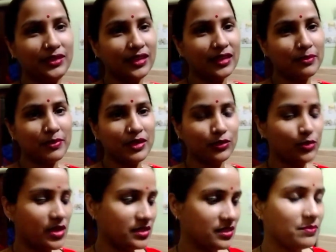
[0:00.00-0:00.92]
ये कपड़े
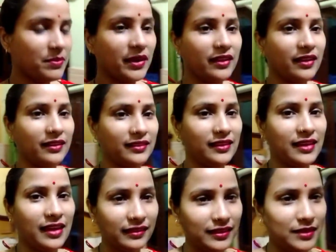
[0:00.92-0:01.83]
तो ऐसे ही पड़े रहते
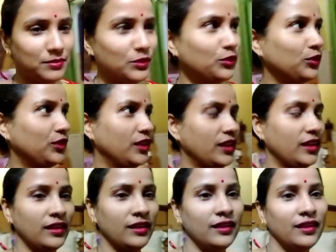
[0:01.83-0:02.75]
हैं हर घर में होते
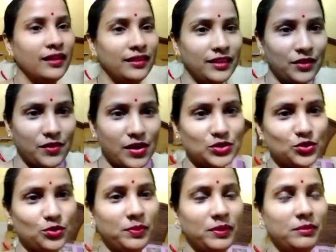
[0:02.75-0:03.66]
हैं
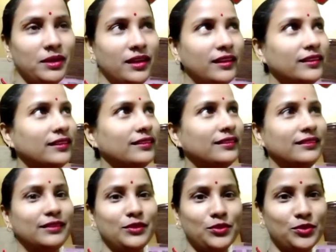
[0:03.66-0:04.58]
दरवाज़ों पे मिलेंगे
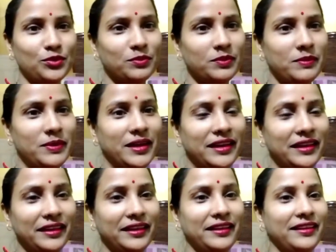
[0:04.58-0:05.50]
खिड़कियों पे
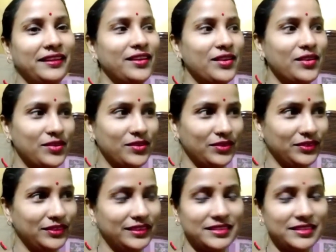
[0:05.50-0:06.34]
मिलेंगे और